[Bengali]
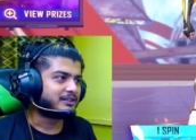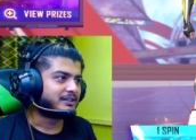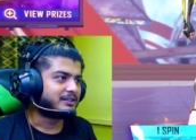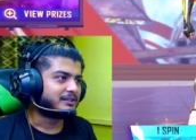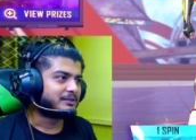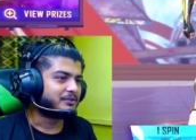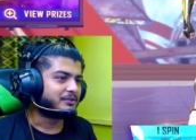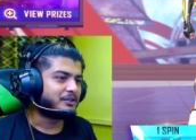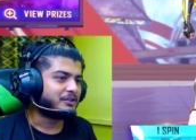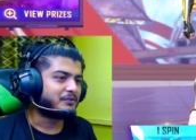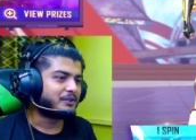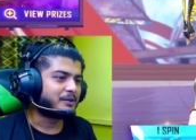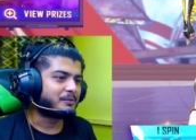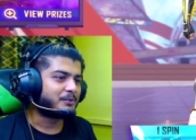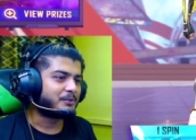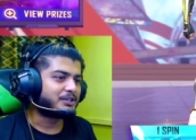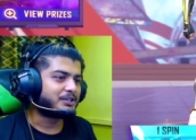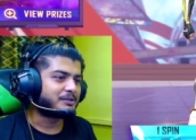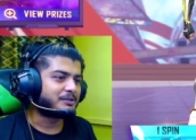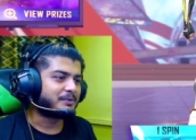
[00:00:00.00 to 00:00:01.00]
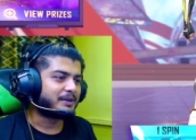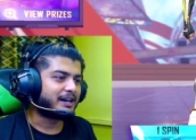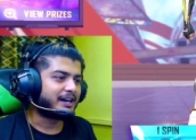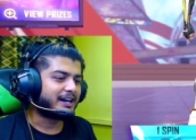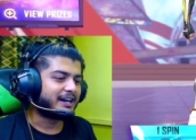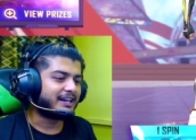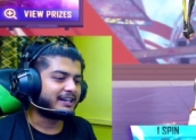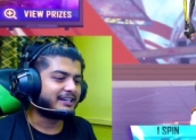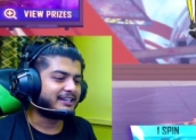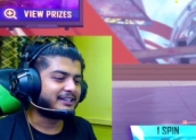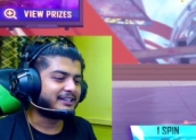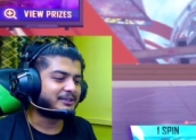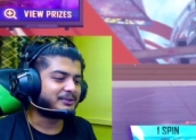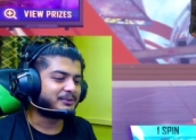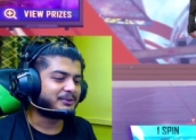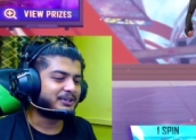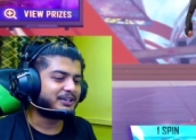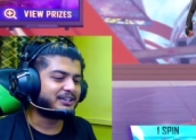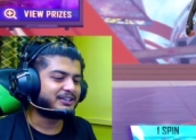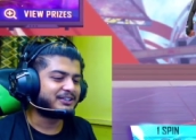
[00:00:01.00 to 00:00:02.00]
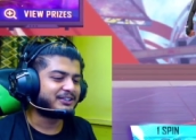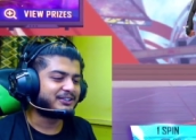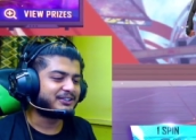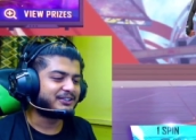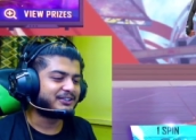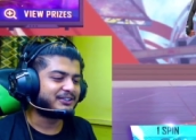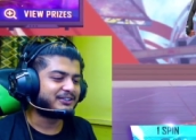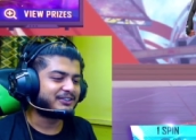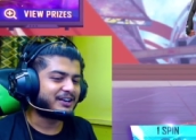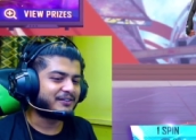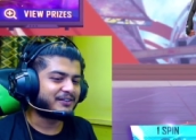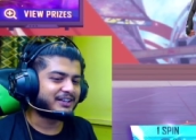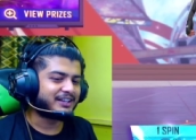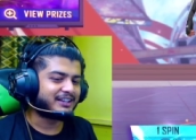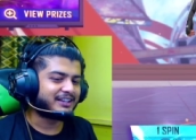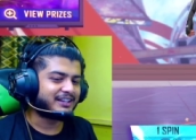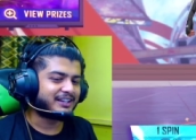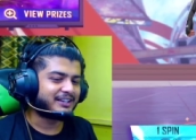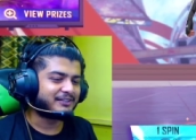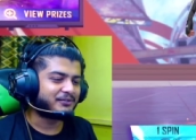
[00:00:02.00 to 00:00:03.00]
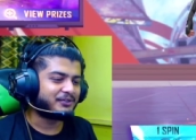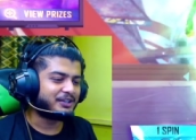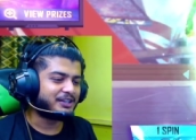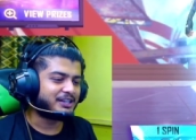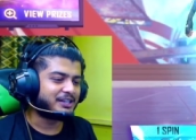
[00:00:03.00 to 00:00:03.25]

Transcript: ফ্রি ফায়ার বলছে ভাই তুই তো আমাদের থেকে ফ্রিতে